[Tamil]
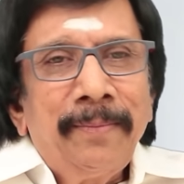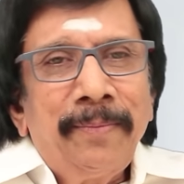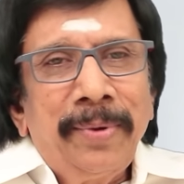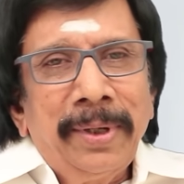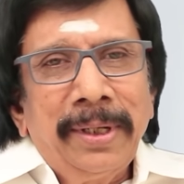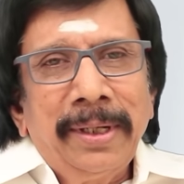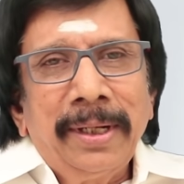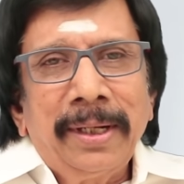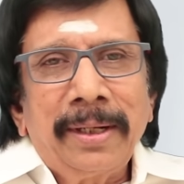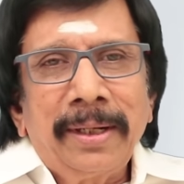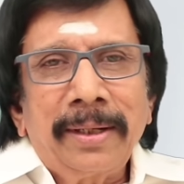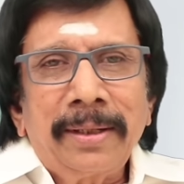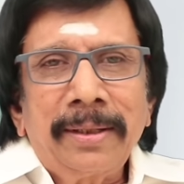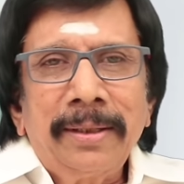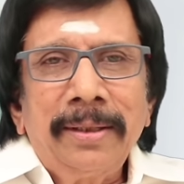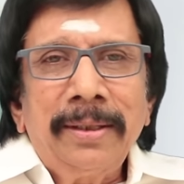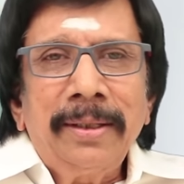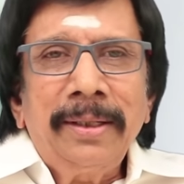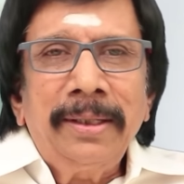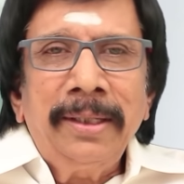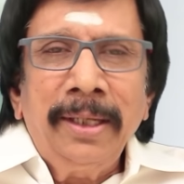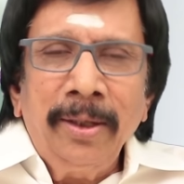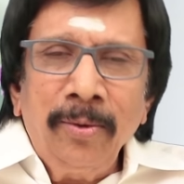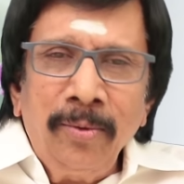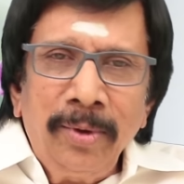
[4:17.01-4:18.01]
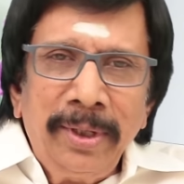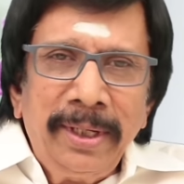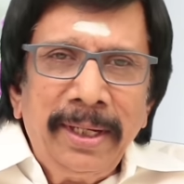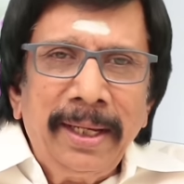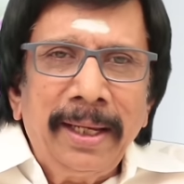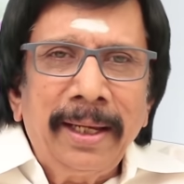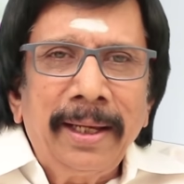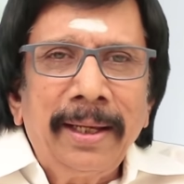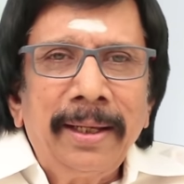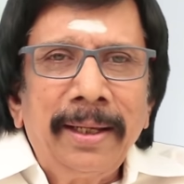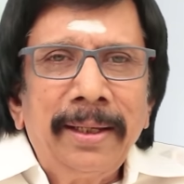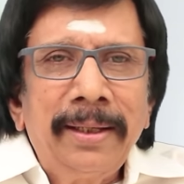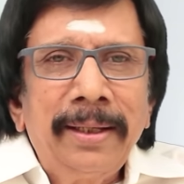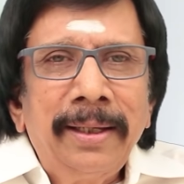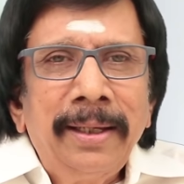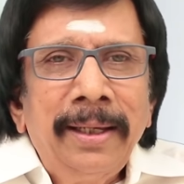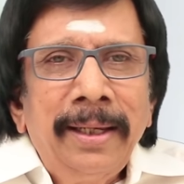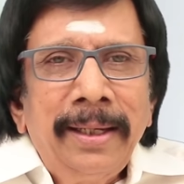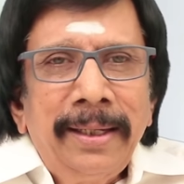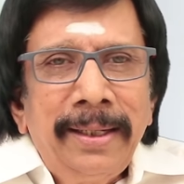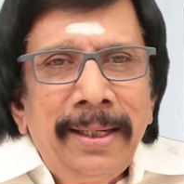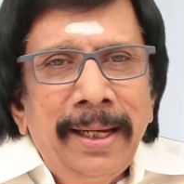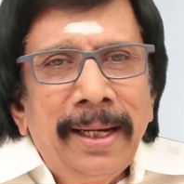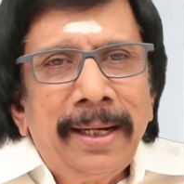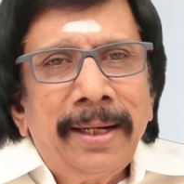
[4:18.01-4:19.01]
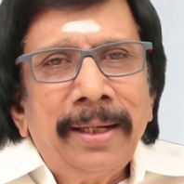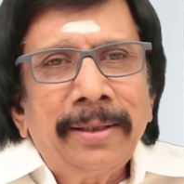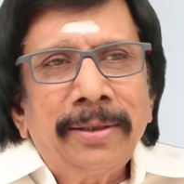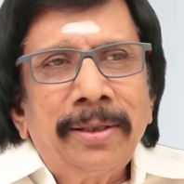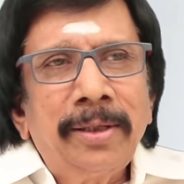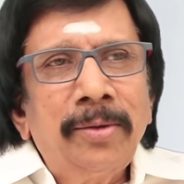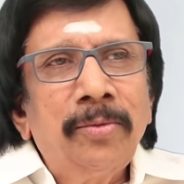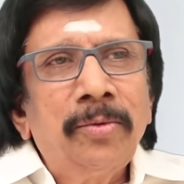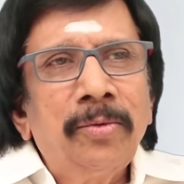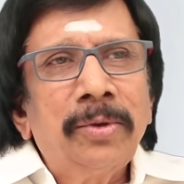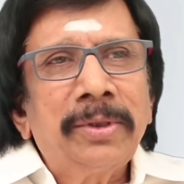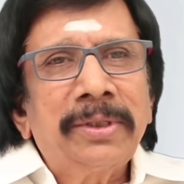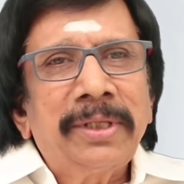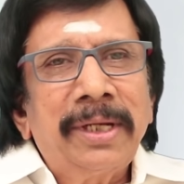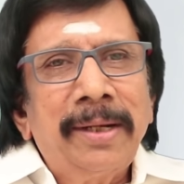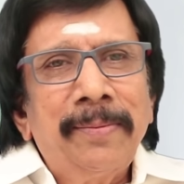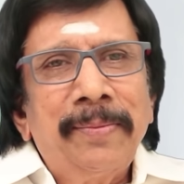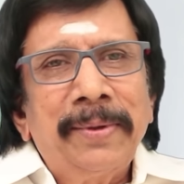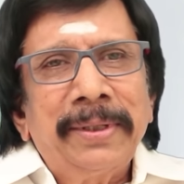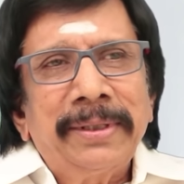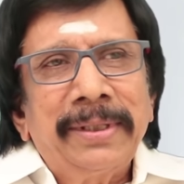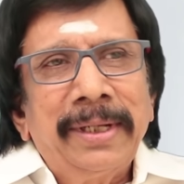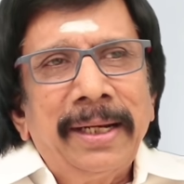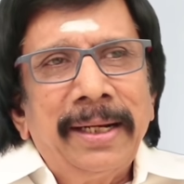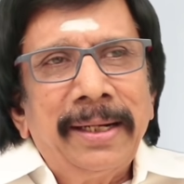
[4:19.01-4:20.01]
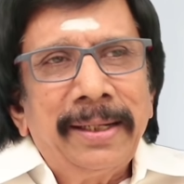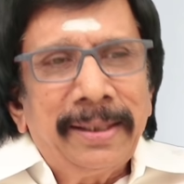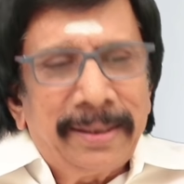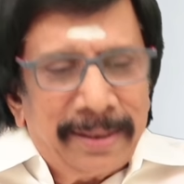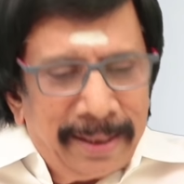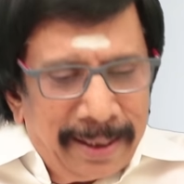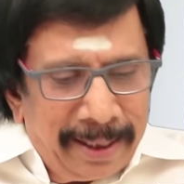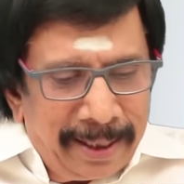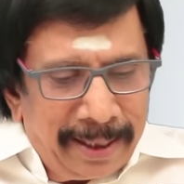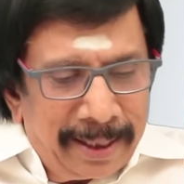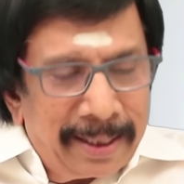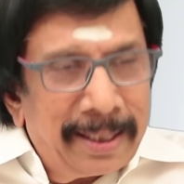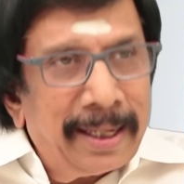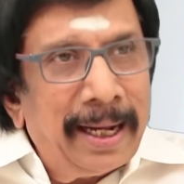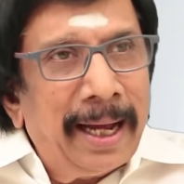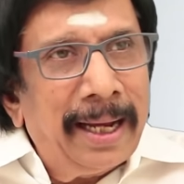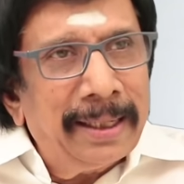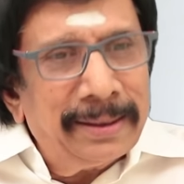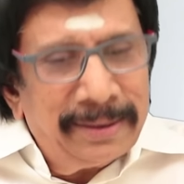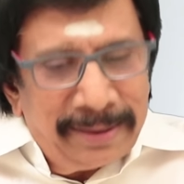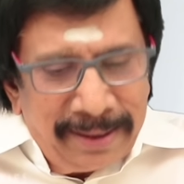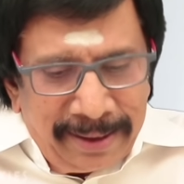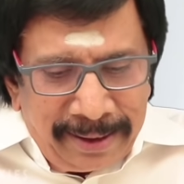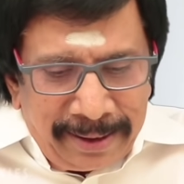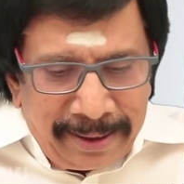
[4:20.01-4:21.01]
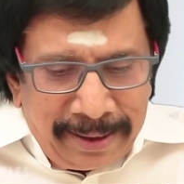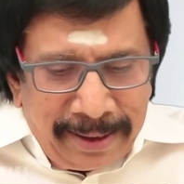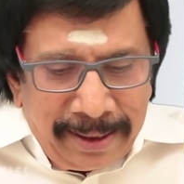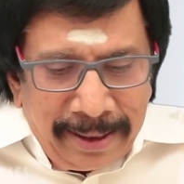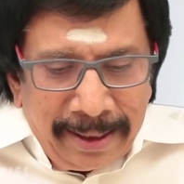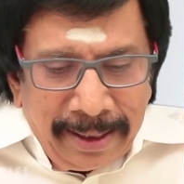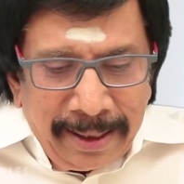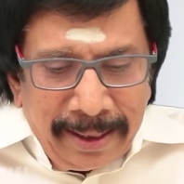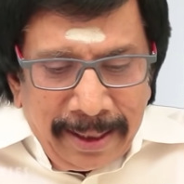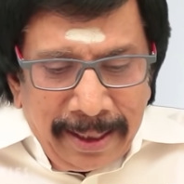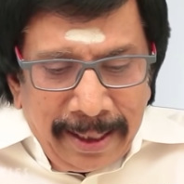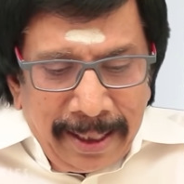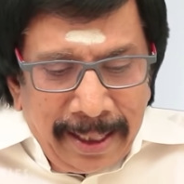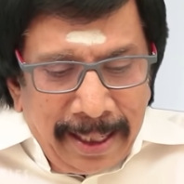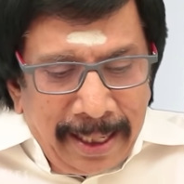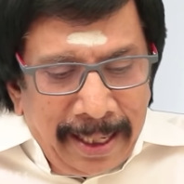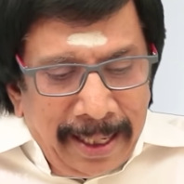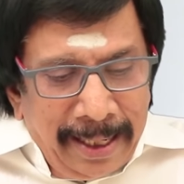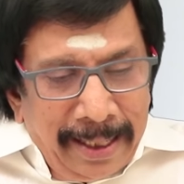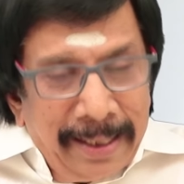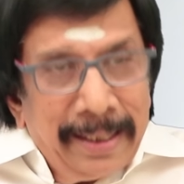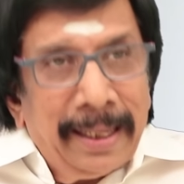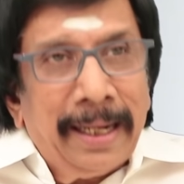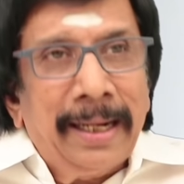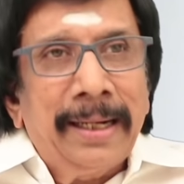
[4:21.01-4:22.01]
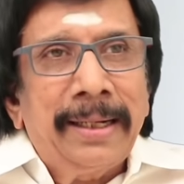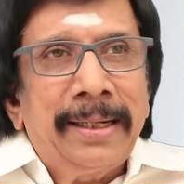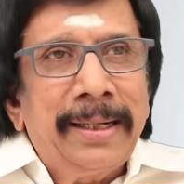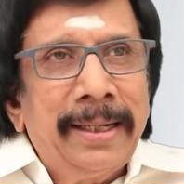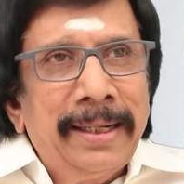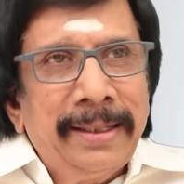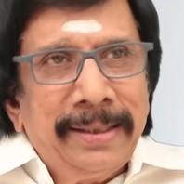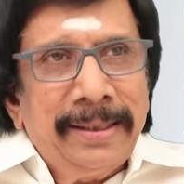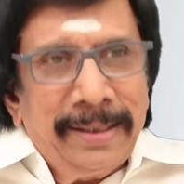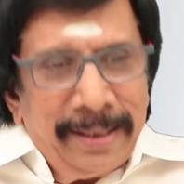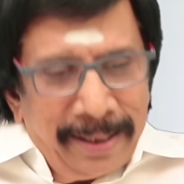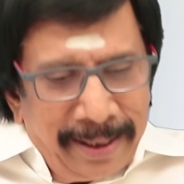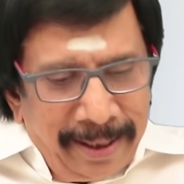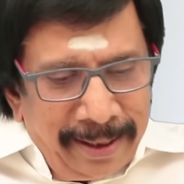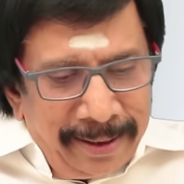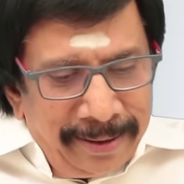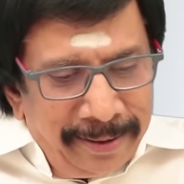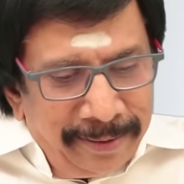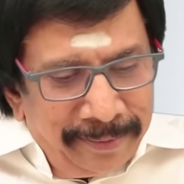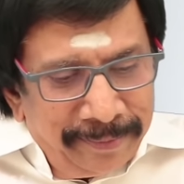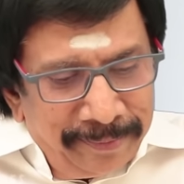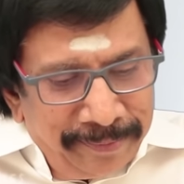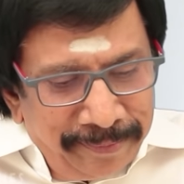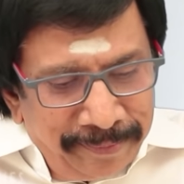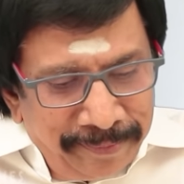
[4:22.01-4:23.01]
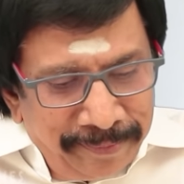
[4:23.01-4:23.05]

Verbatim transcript: பின்னர் என்னுடைய இயக்கத்திலும் ஒரு திரைப்படத்தில் நடித்த கார்த்திக் எனக்கு எழுதிய கடிதம்